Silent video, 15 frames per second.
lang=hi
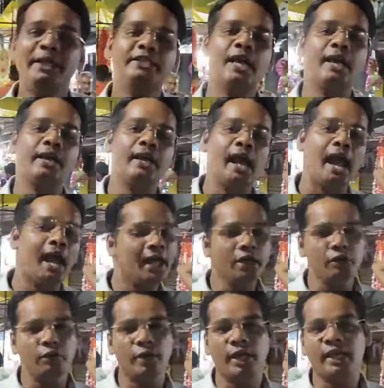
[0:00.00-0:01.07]
बेचारे
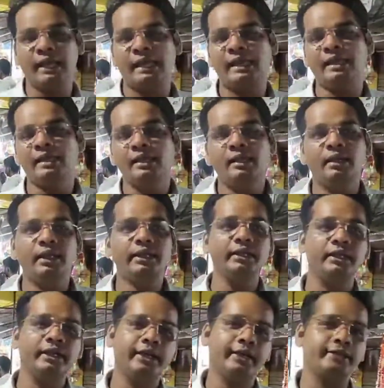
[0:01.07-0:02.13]
आए हुए हैं
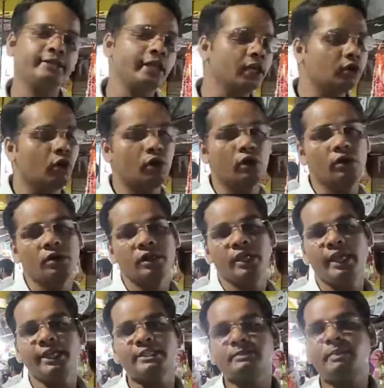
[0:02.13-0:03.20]
लेकिन किसी को
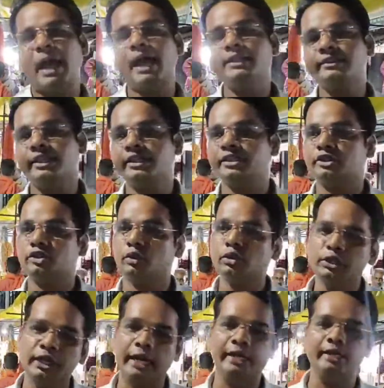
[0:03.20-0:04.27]
इस बात की
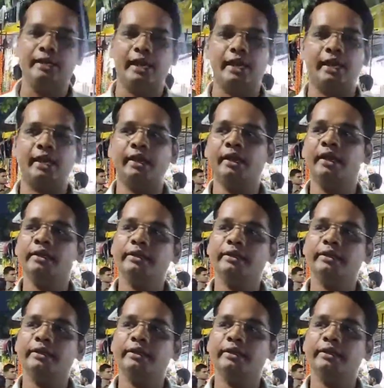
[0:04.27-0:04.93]
सूद नहीं है